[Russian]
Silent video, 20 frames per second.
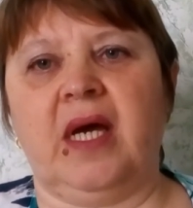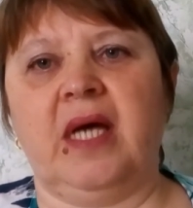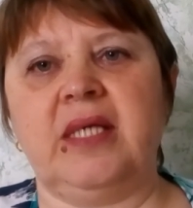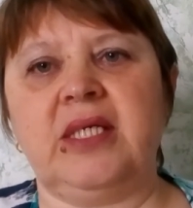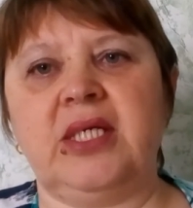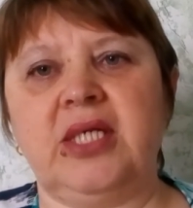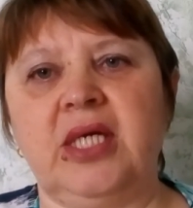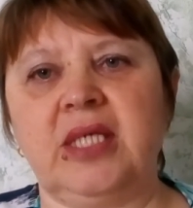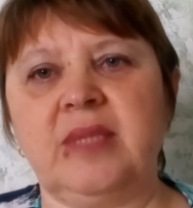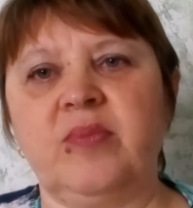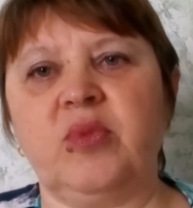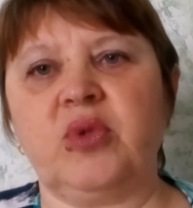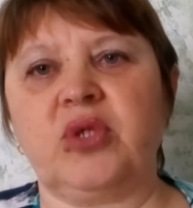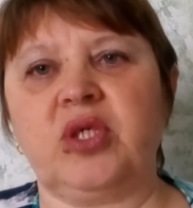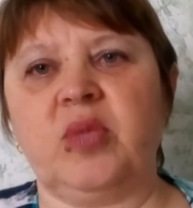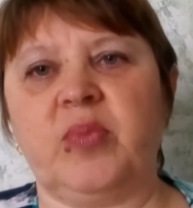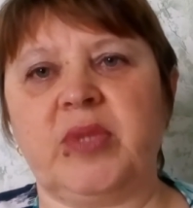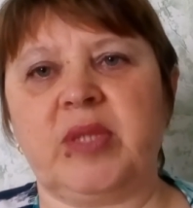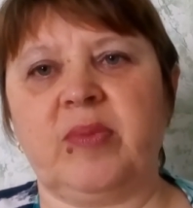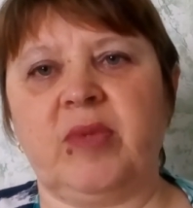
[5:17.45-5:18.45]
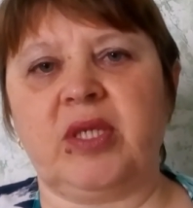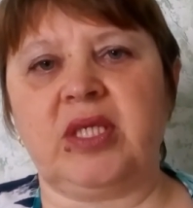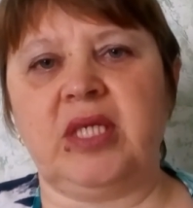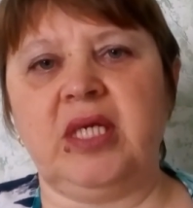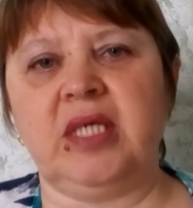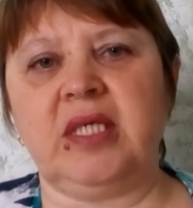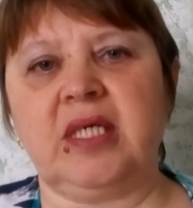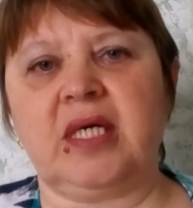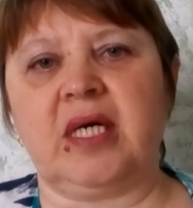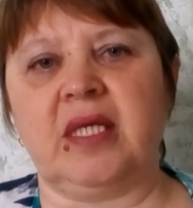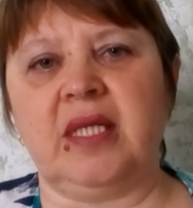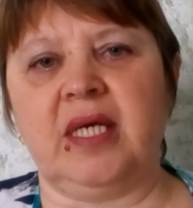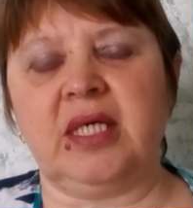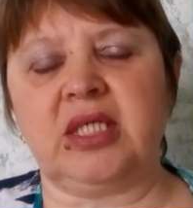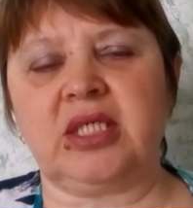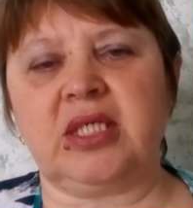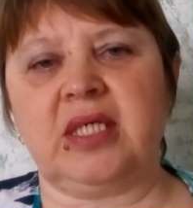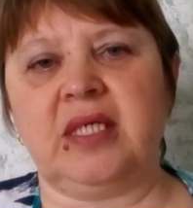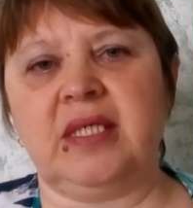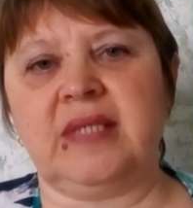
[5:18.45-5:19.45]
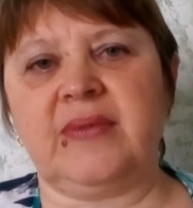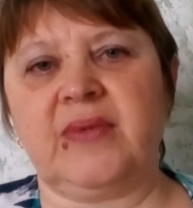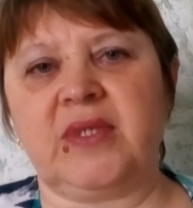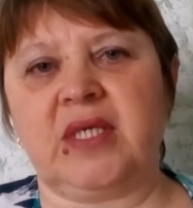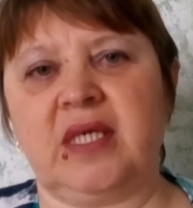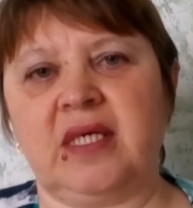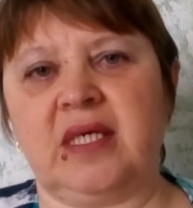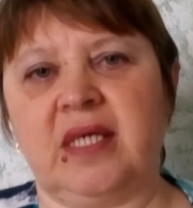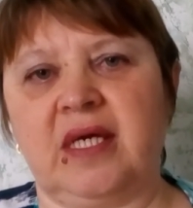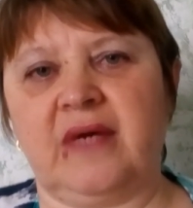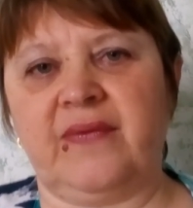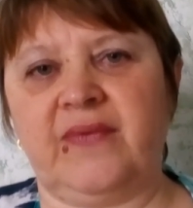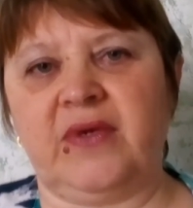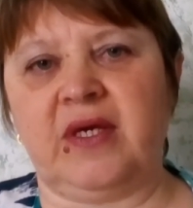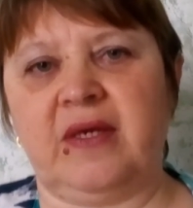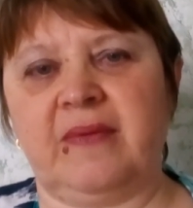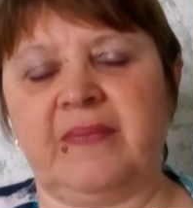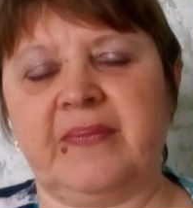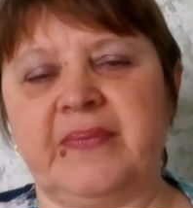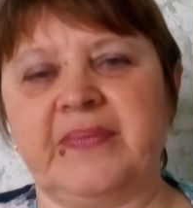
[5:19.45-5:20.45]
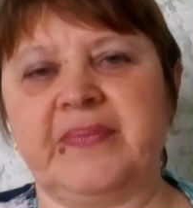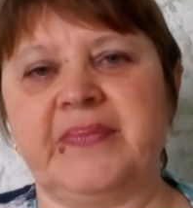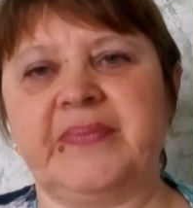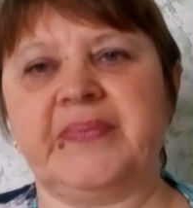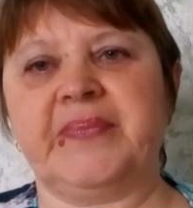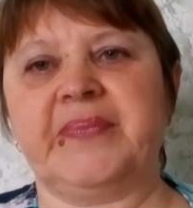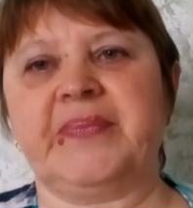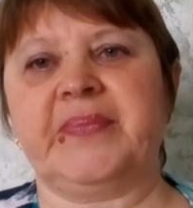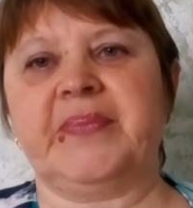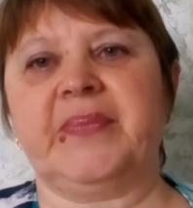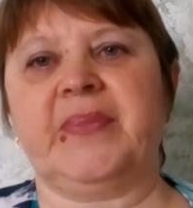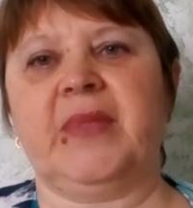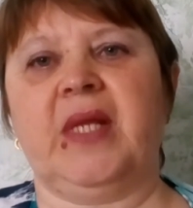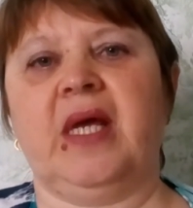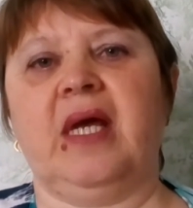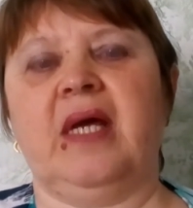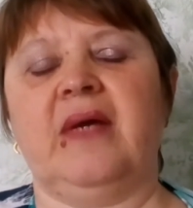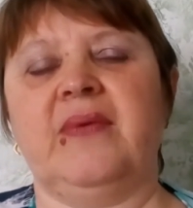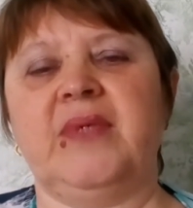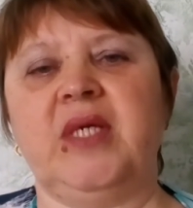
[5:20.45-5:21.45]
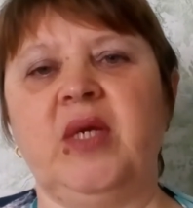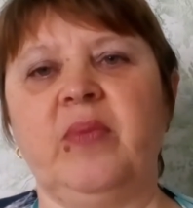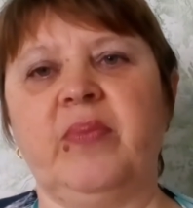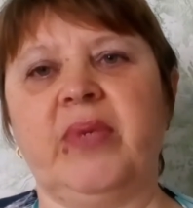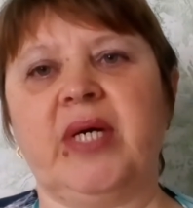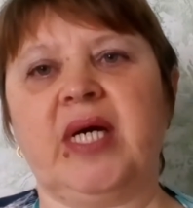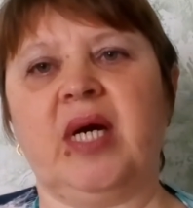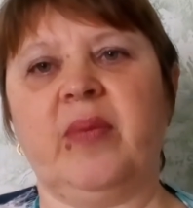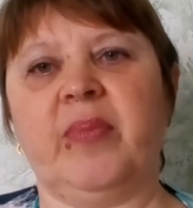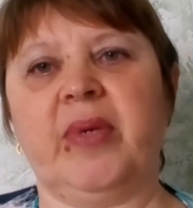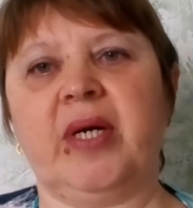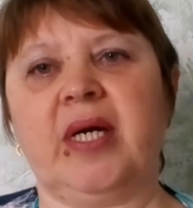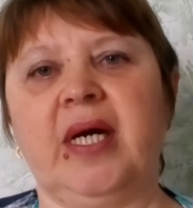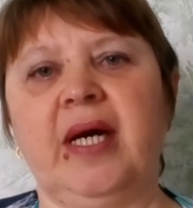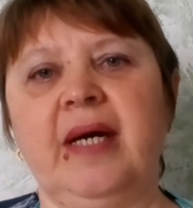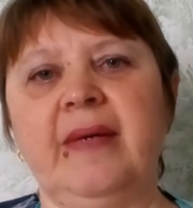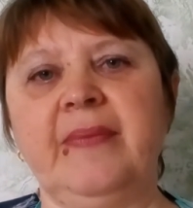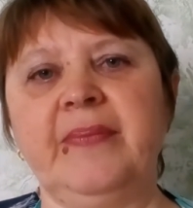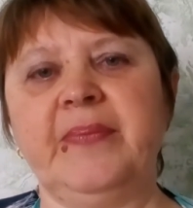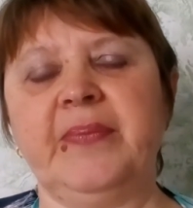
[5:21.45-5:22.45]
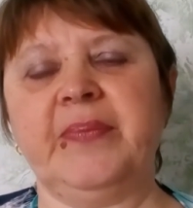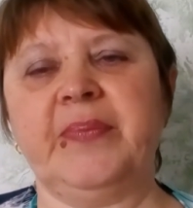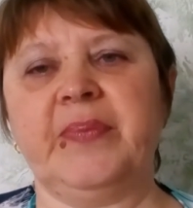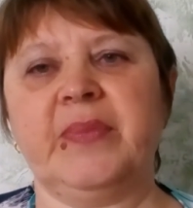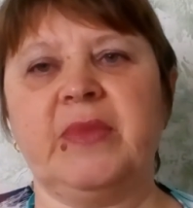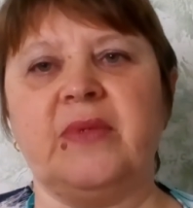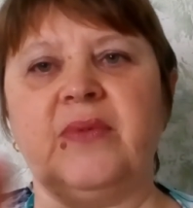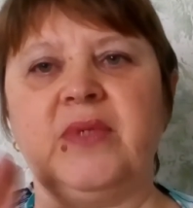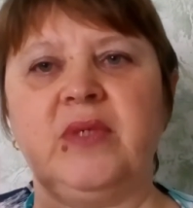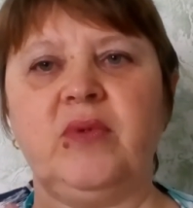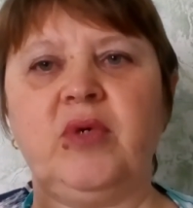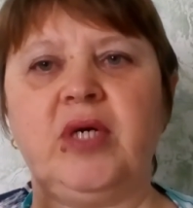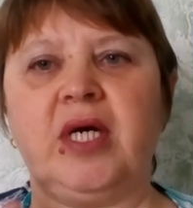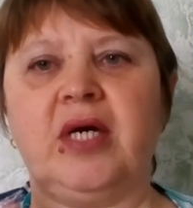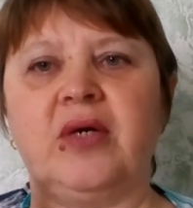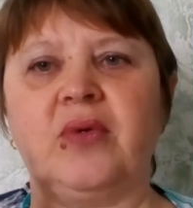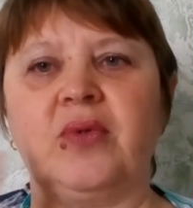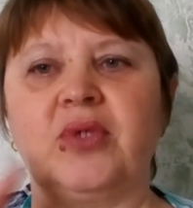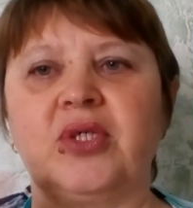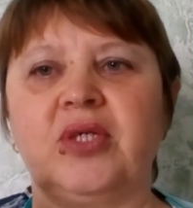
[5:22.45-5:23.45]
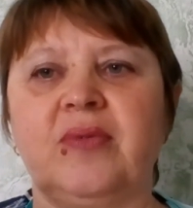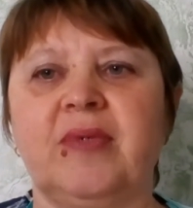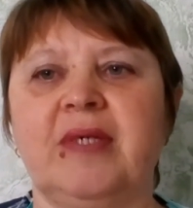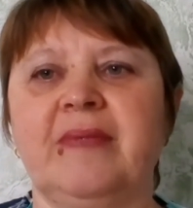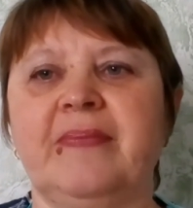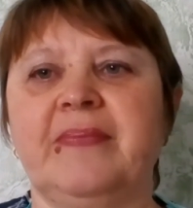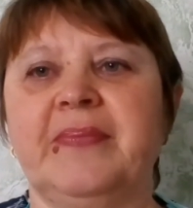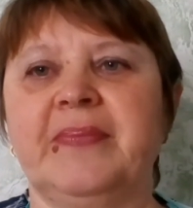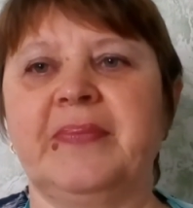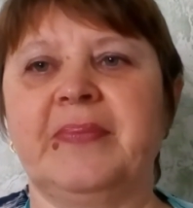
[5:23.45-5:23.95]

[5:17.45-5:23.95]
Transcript: А сейчас можете посмотреть коллаж из фотографий. Всем пока-пока, всего хорошего!